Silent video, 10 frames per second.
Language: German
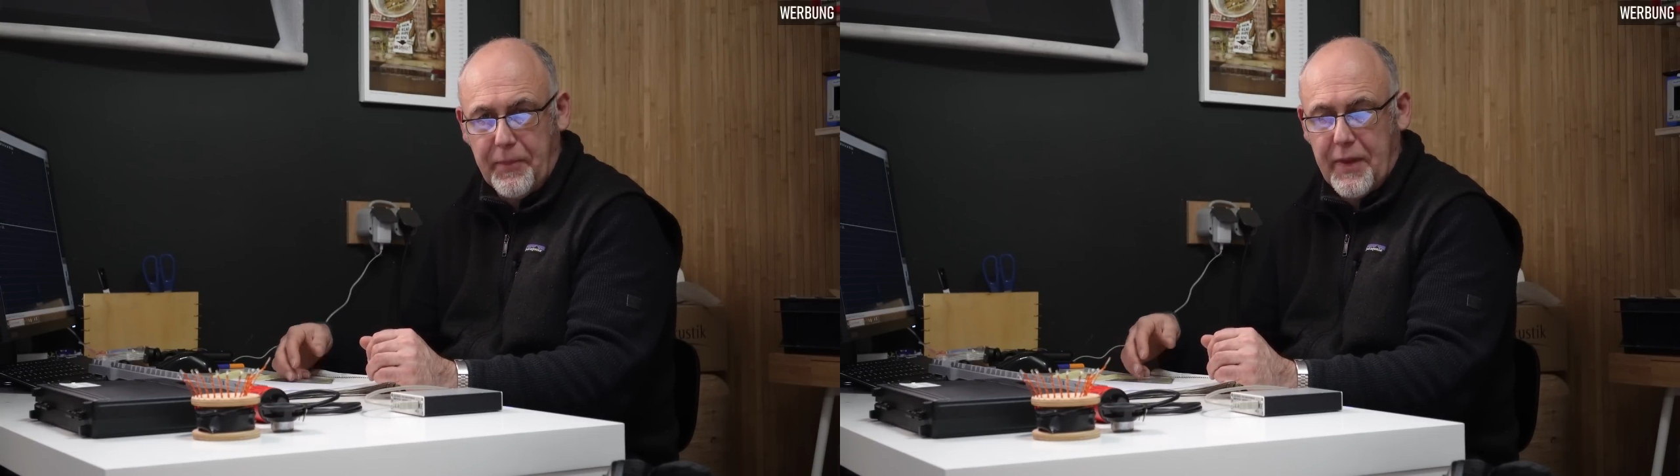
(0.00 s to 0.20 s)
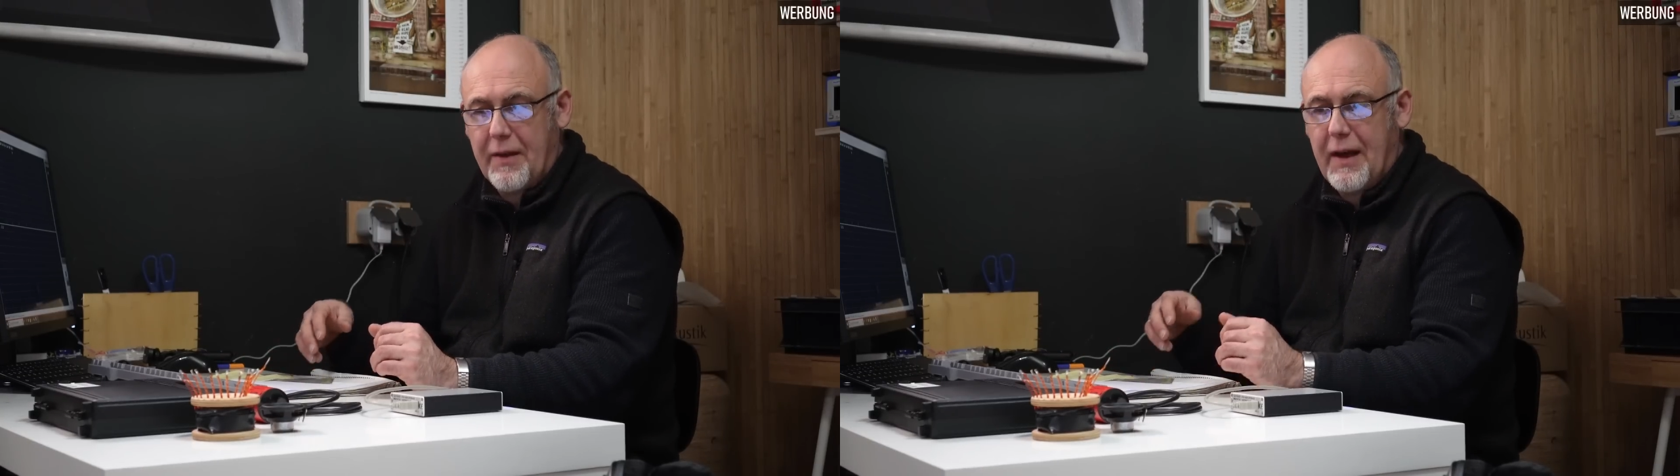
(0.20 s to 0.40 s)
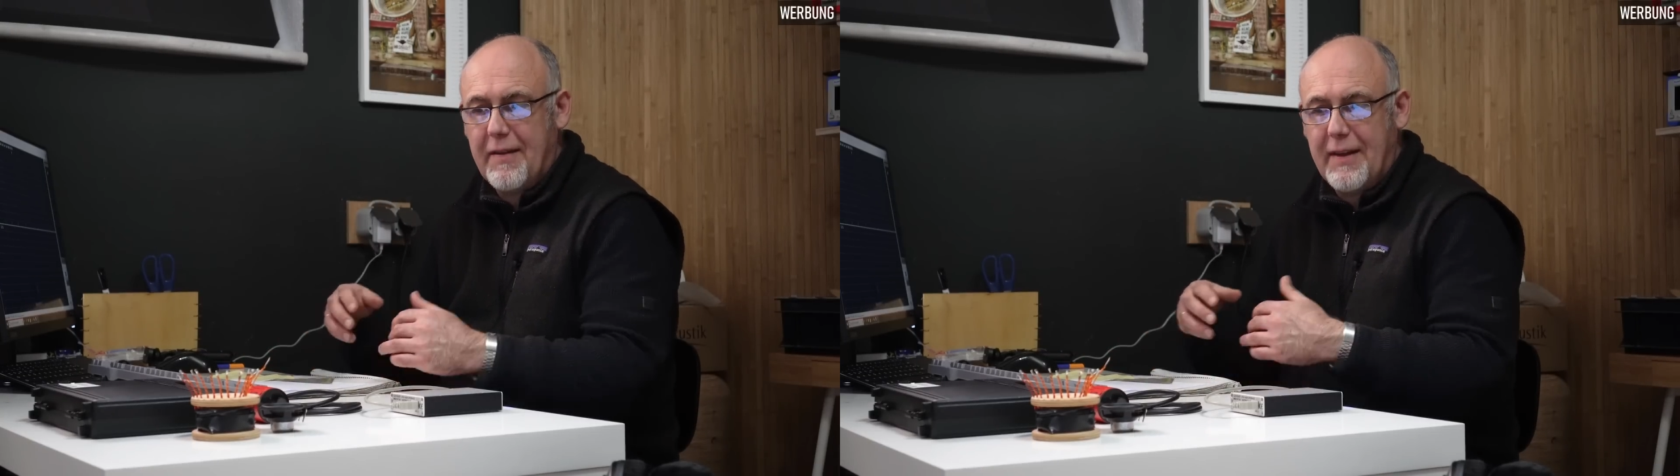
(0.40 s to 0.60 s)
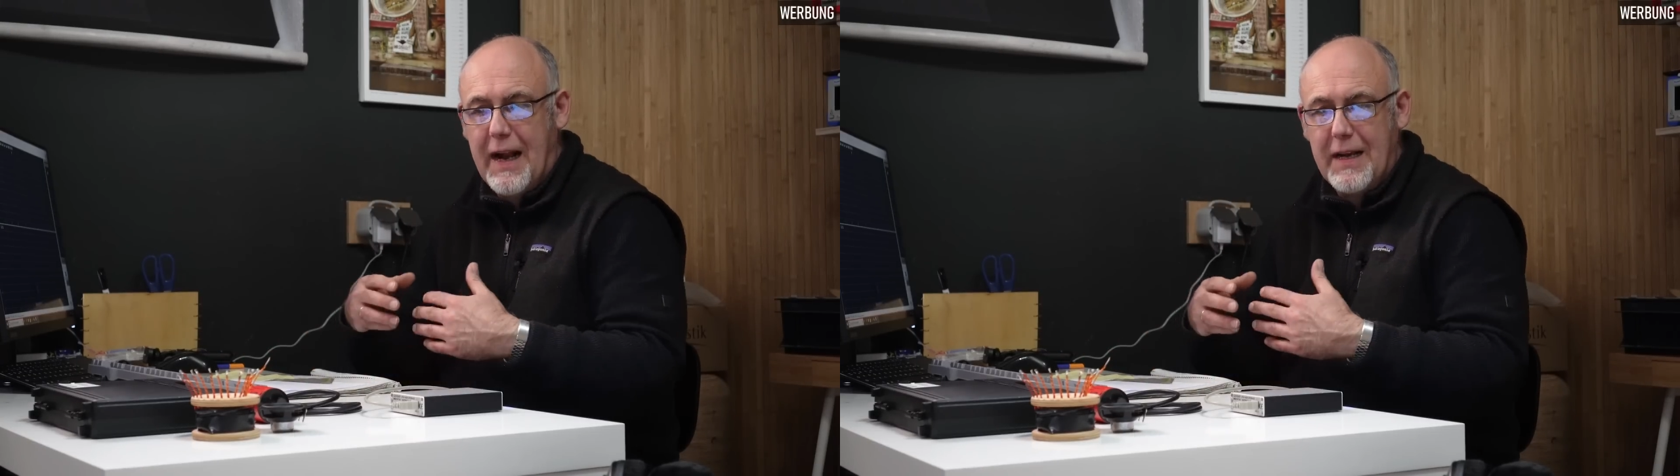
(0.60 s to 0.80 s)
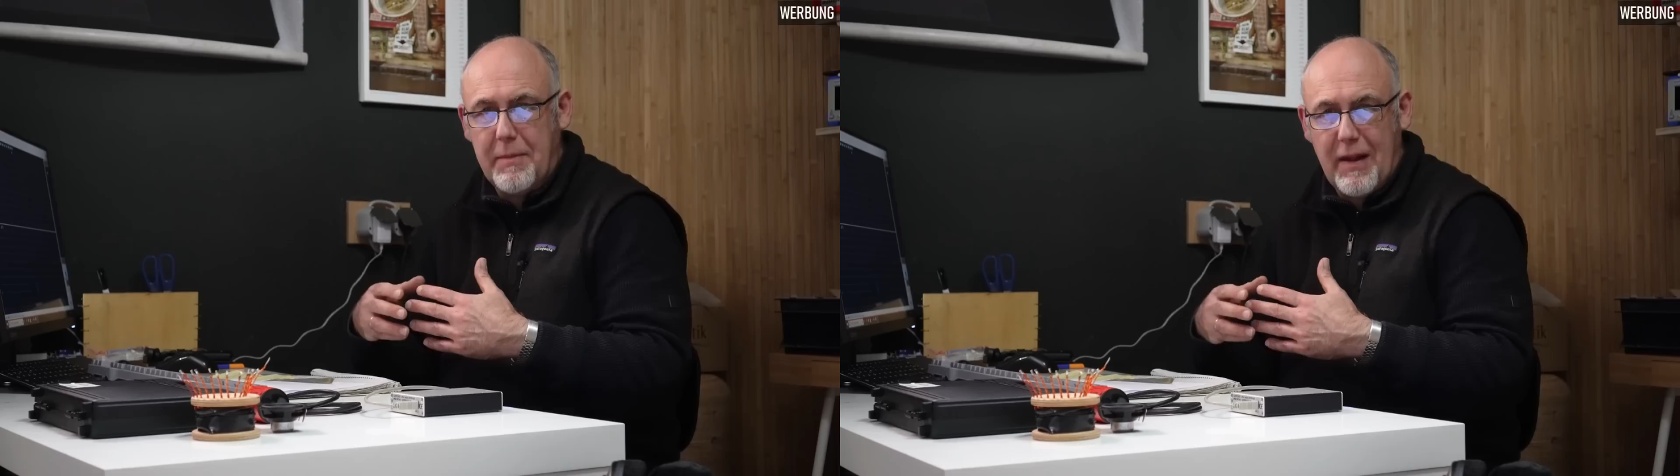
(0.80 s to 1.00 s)
Das heißt, eine
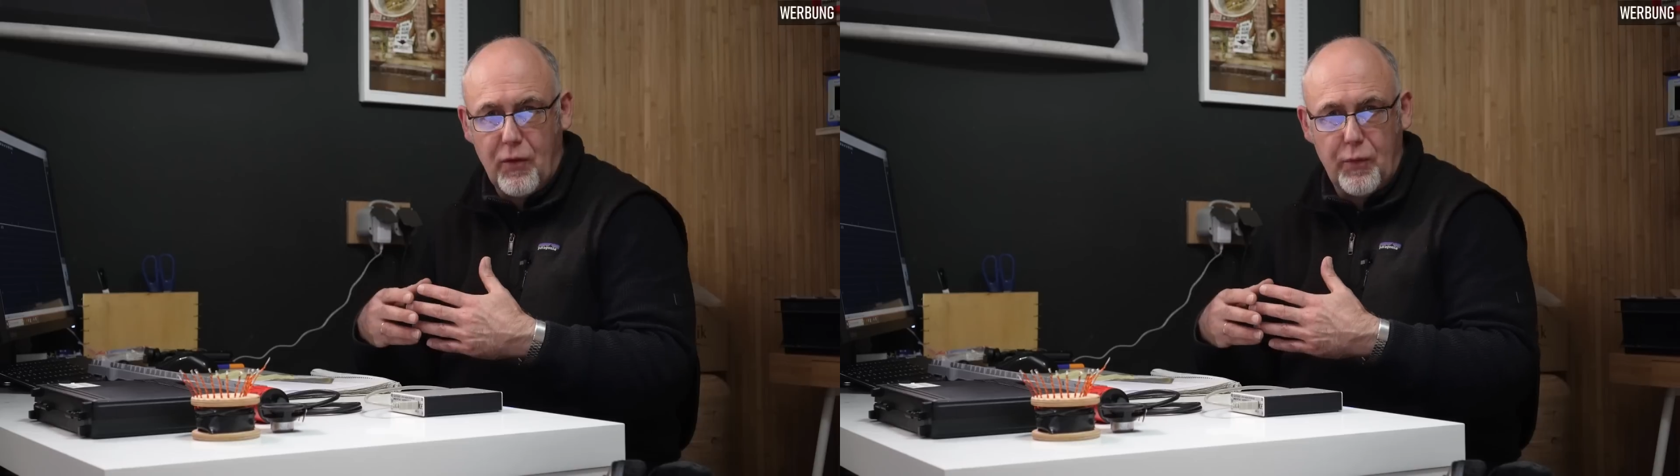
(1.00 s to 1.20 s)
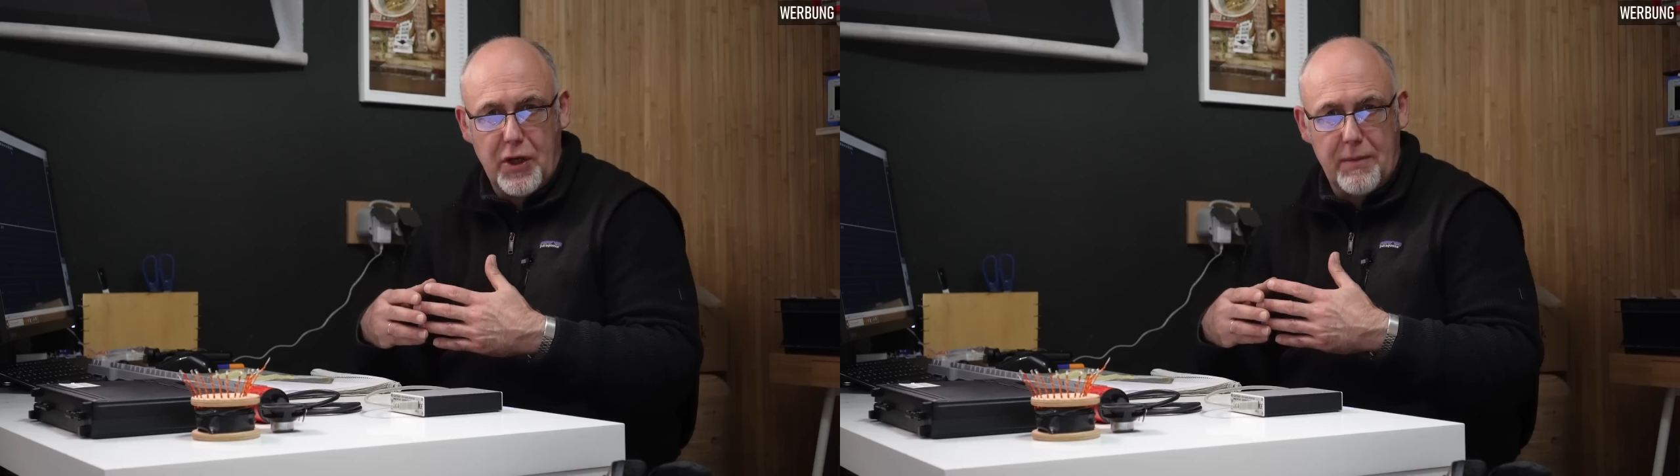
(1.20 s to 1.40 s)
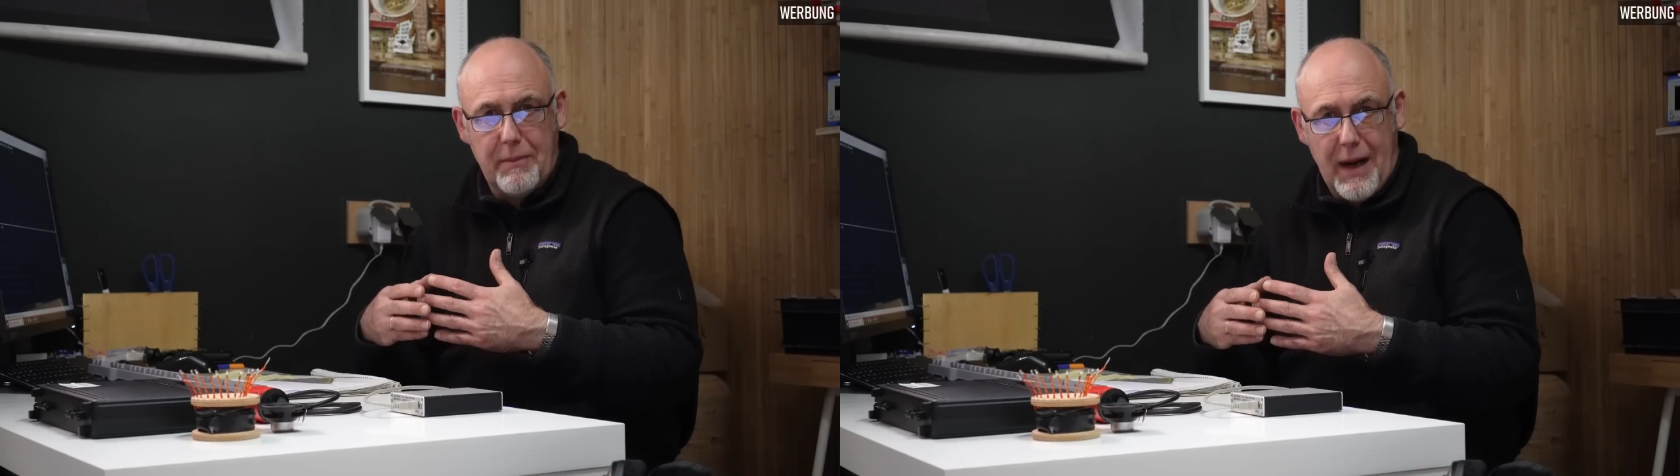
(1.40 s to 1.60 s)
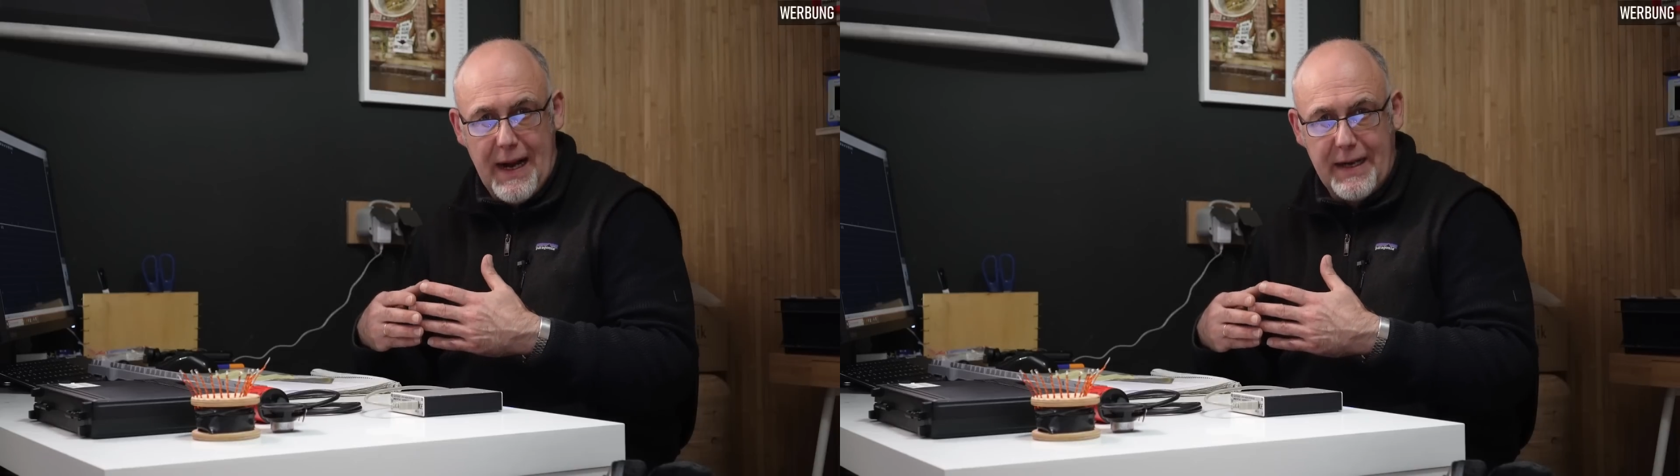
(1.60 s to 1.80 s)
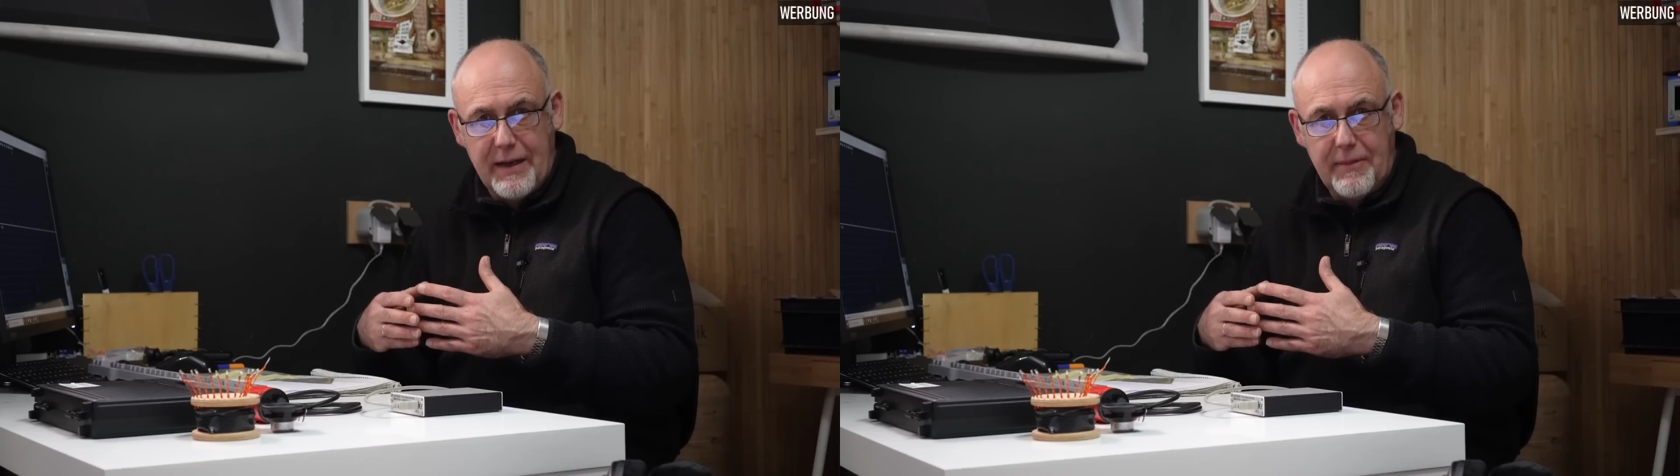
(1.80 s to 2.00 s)
alte Messung möchte man
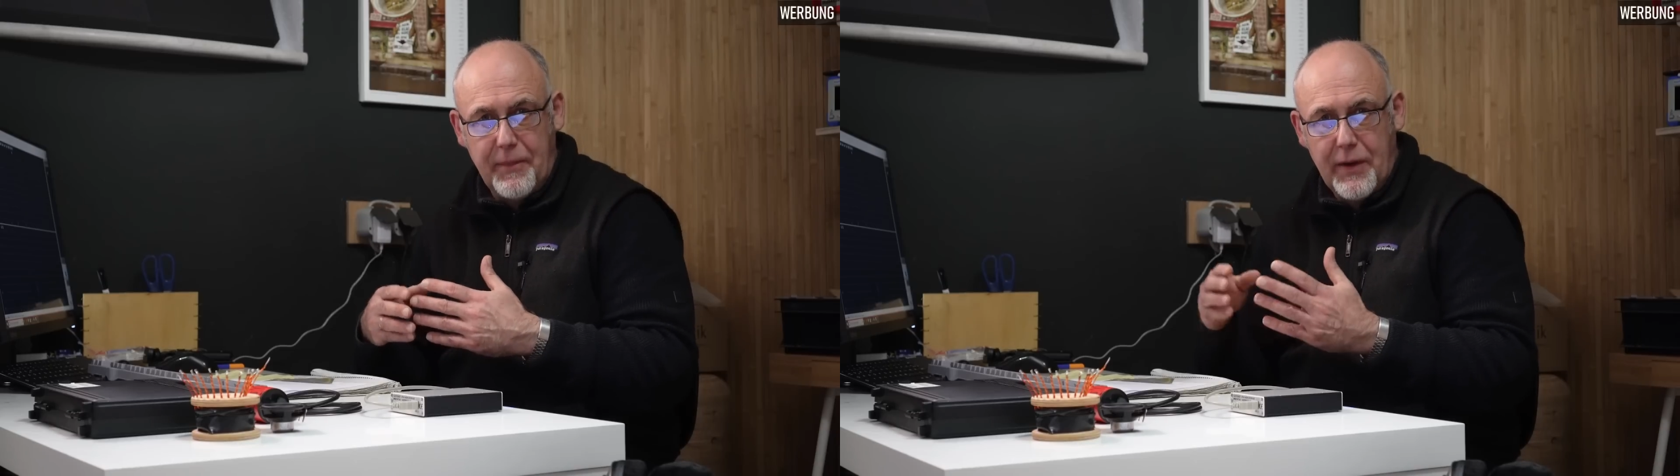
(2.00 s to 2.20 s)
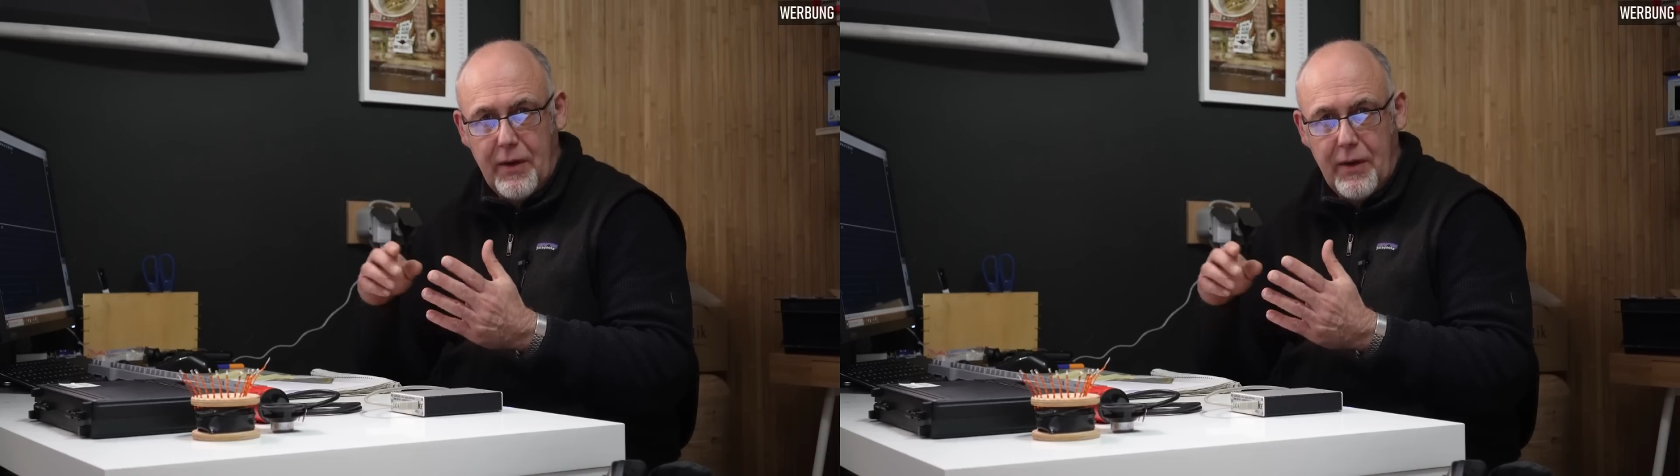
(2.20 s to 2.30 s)
behalten